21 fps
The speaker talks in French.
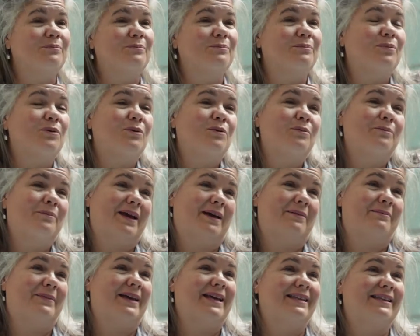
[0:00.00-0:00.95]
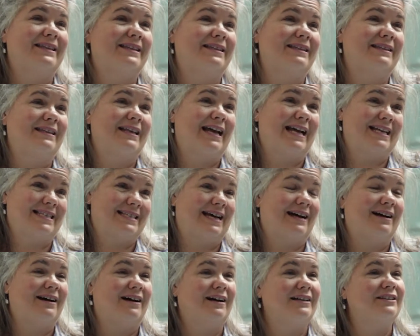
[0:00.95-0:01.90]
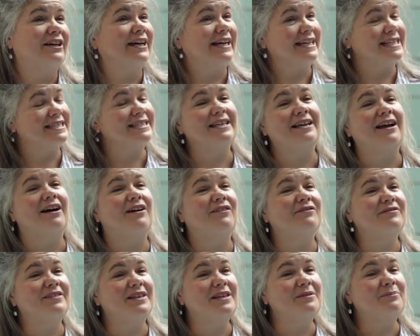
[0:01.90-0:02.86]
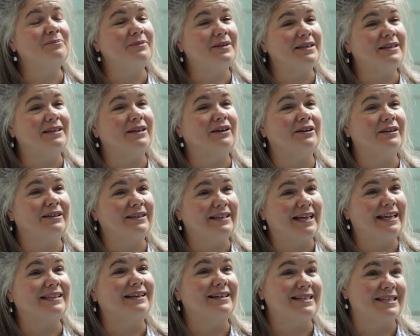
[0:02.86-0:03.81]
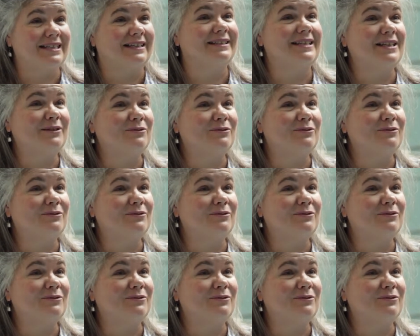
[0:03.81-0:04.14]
pour permettre à Sarah de rester en vie puis d'être en santé